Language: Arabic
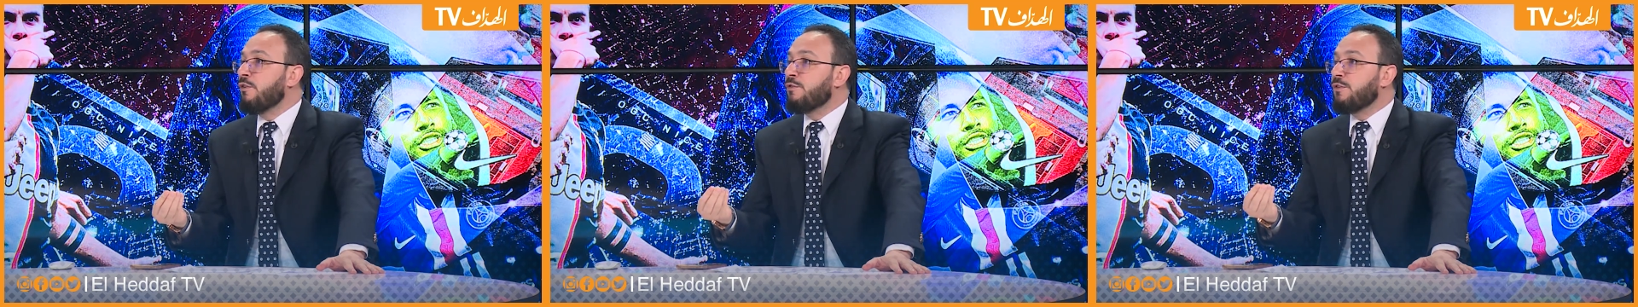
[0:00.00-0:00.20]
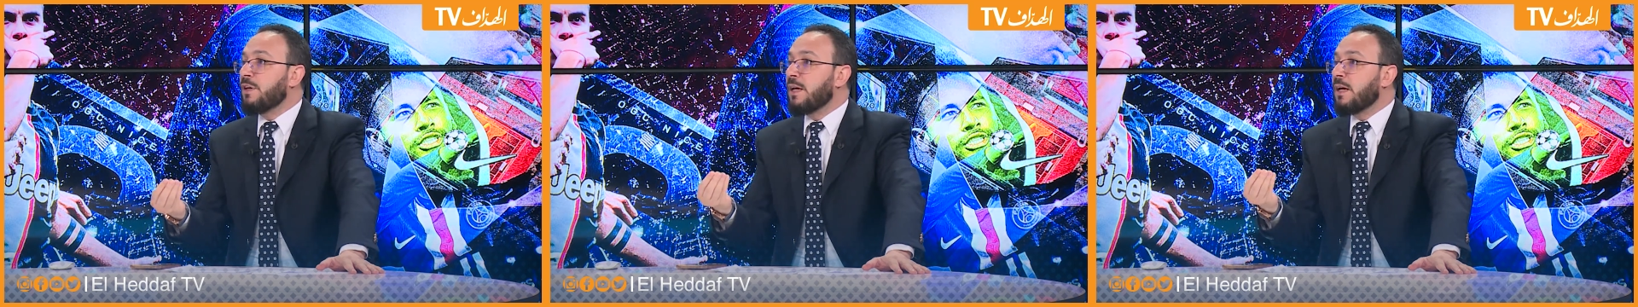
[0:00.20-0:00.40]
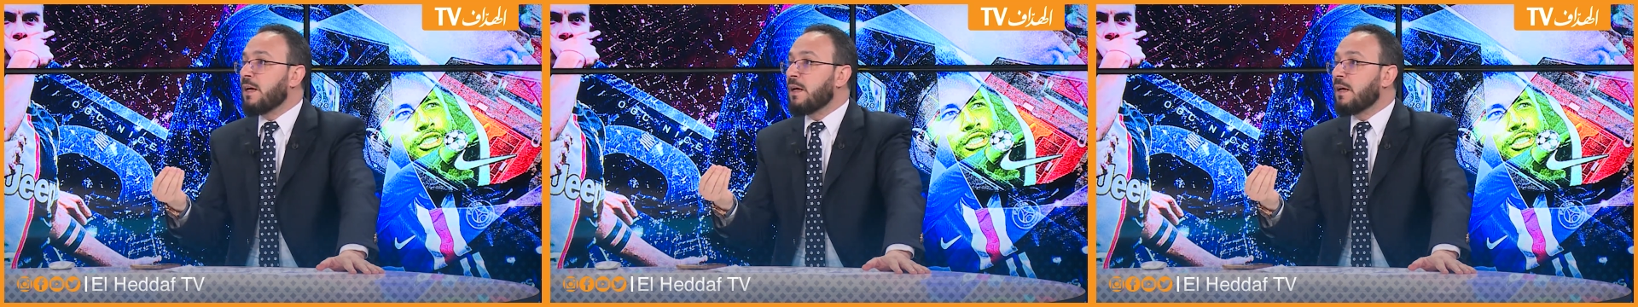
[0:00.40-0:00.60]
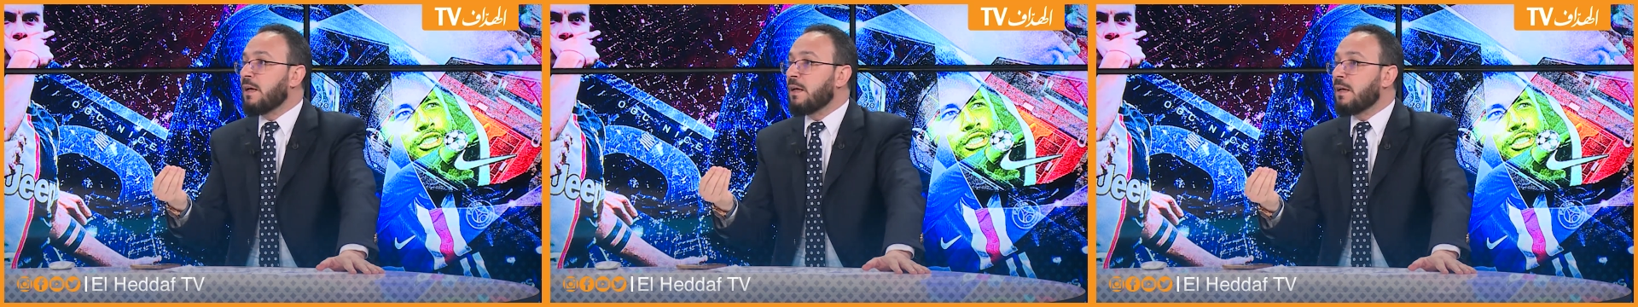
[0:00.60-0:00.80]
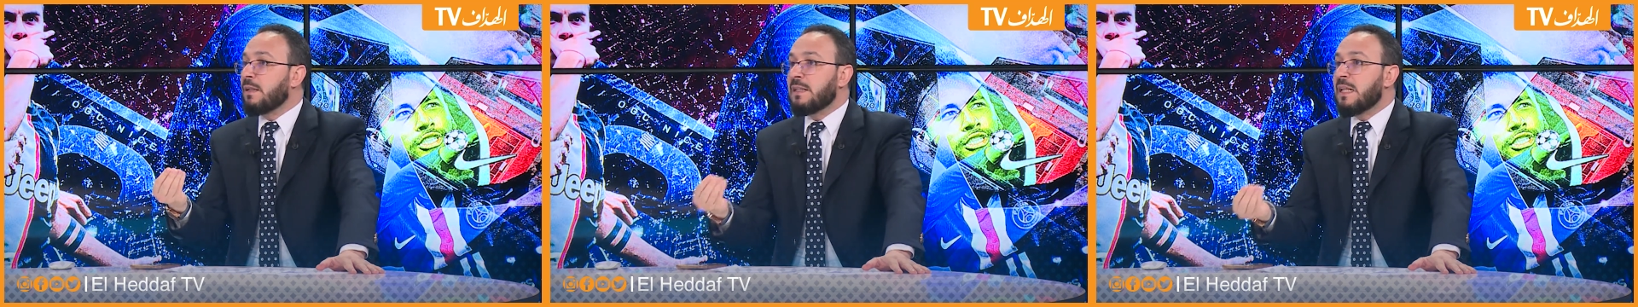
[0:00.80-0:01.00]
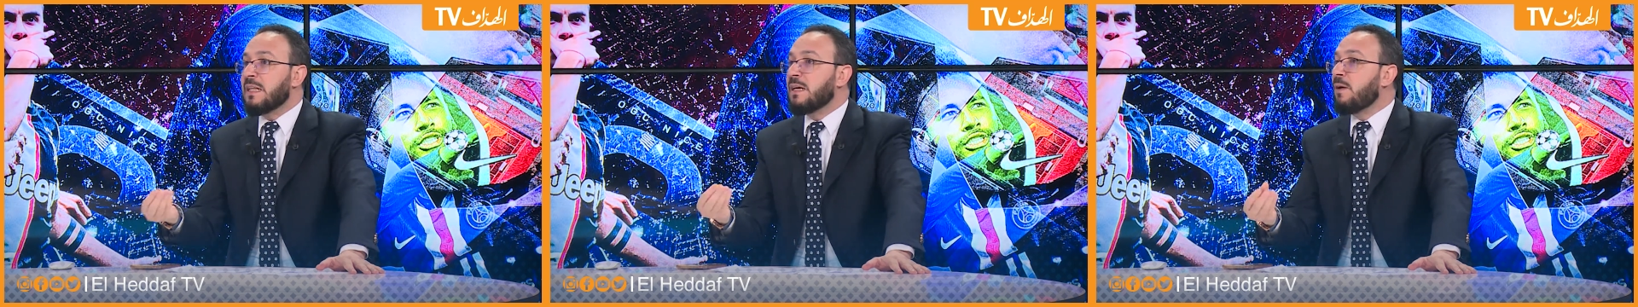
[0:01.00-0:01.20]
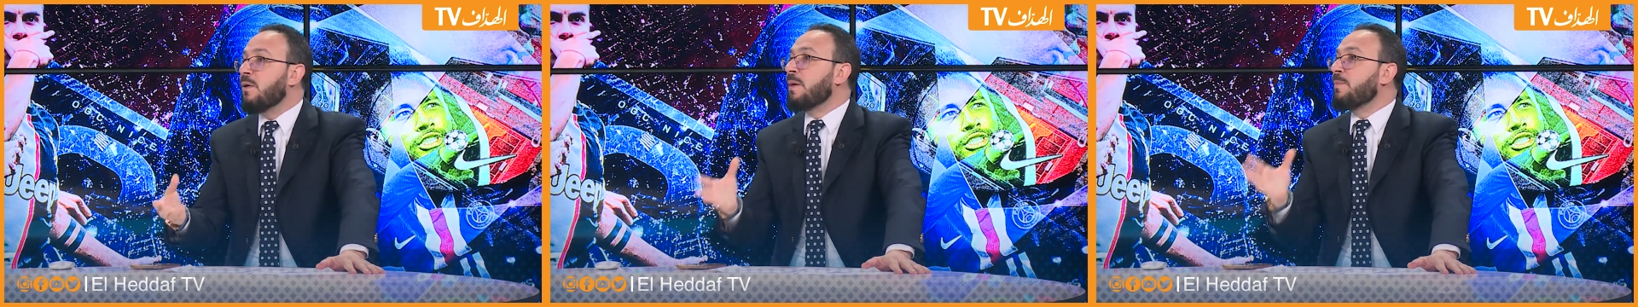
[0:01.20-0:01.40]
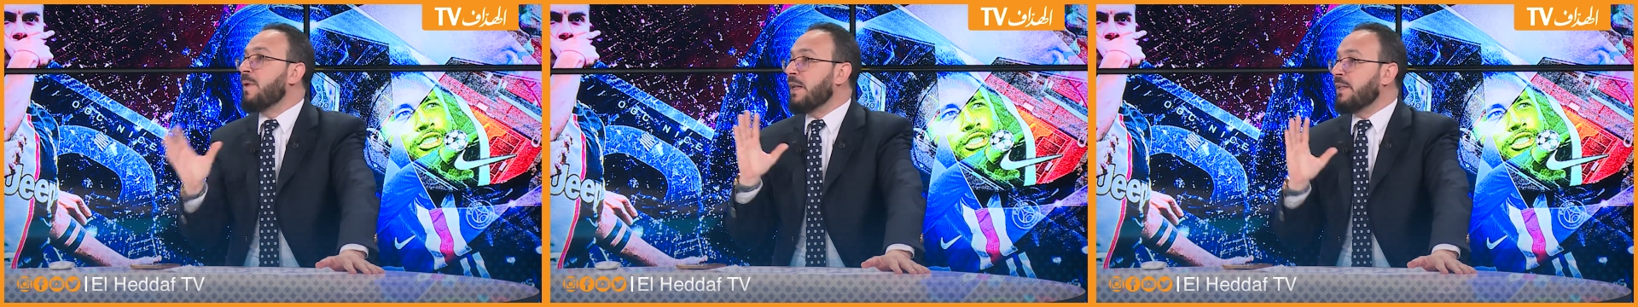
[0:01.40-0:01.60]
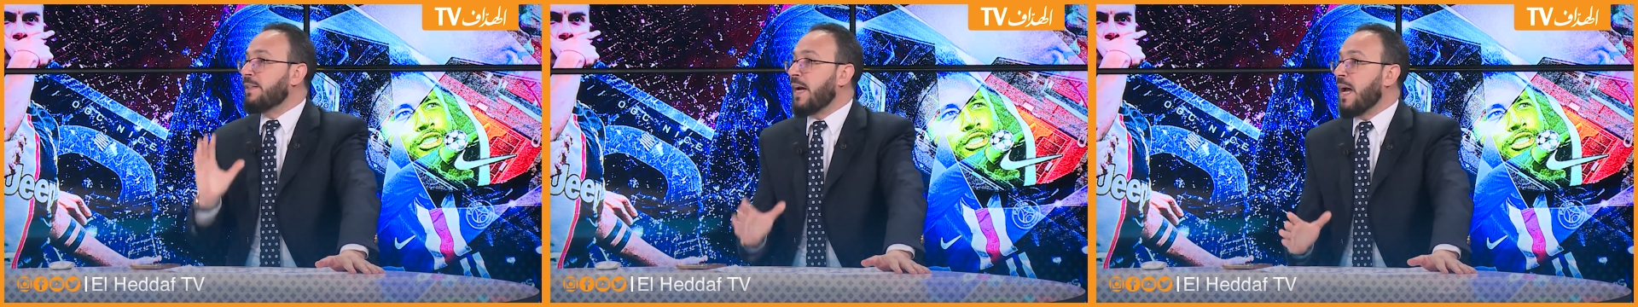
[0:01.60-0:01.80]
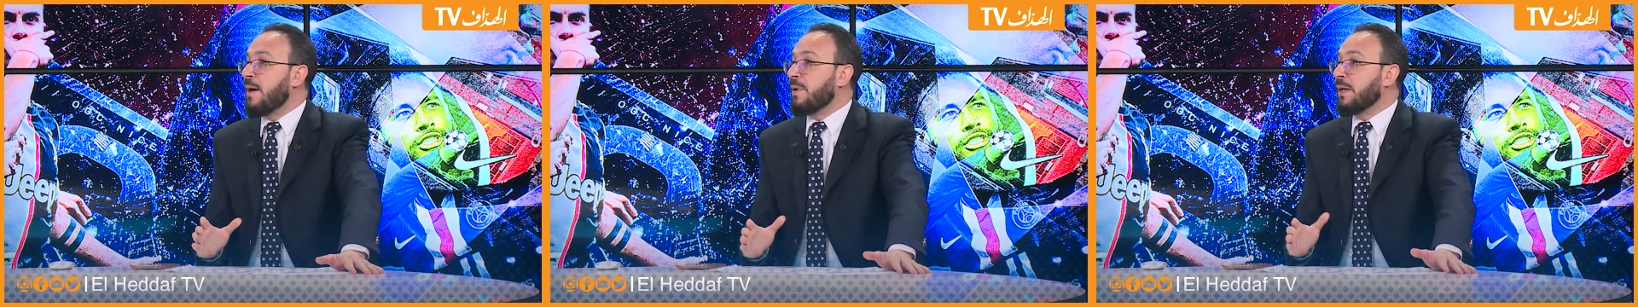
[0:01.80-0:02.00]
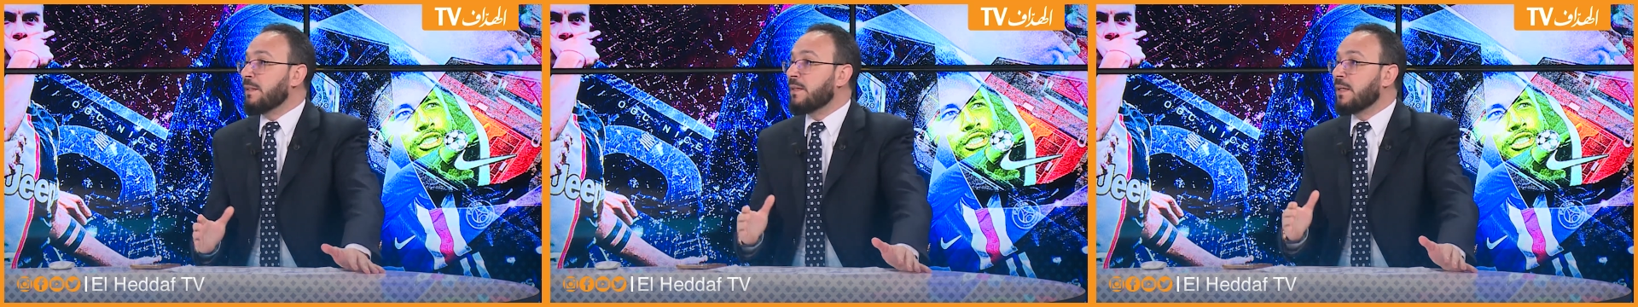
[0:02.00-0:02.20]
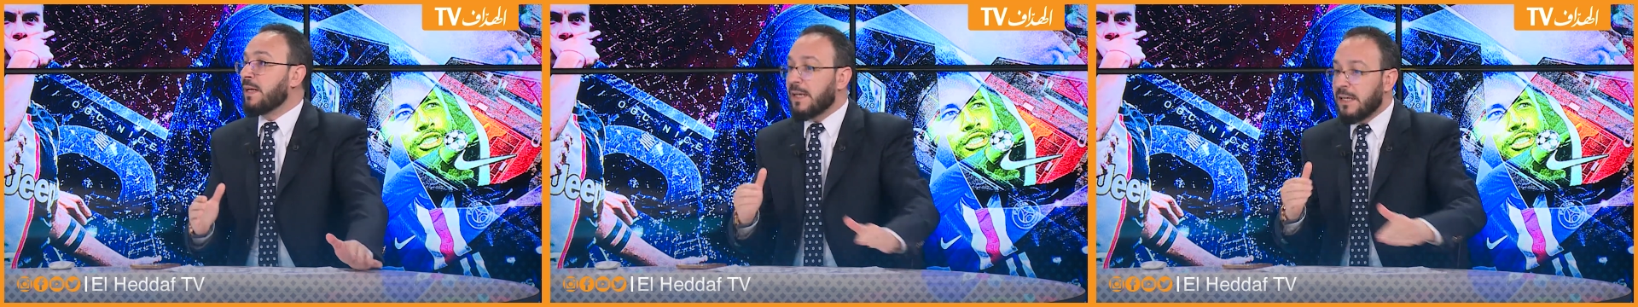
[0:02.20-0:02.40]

في آه، ثلاثة أو أربع التحامات